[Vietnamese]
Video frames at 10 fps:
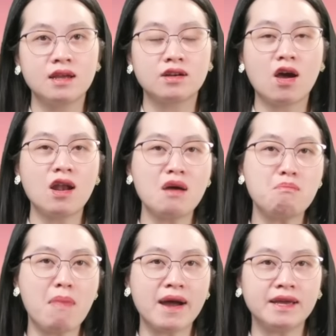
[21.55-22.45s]
đó là
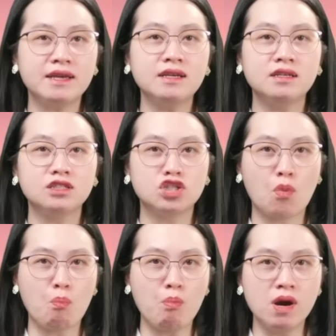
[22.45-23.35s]
bảy
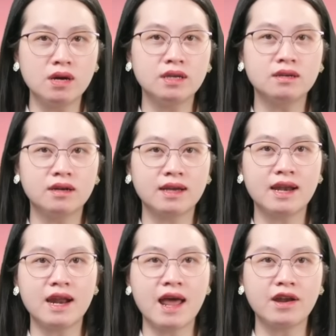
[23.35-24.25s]
trong mười người
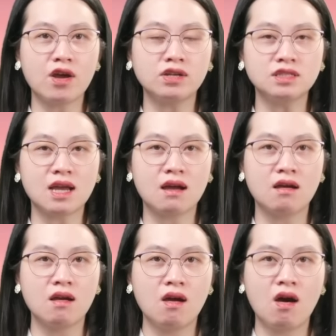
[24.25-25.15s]
Canada nói rằng
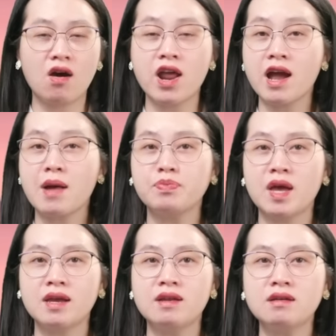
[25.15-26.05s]
họ đang cảm
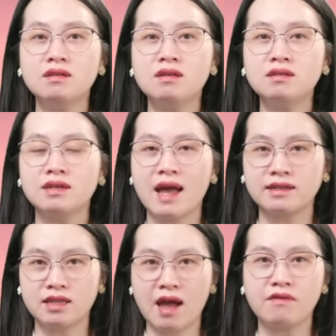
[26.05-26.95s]
thấy đất nước đang
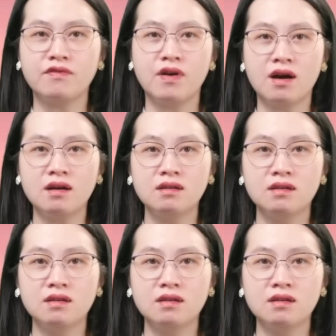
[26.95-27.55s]
tàn vỡ.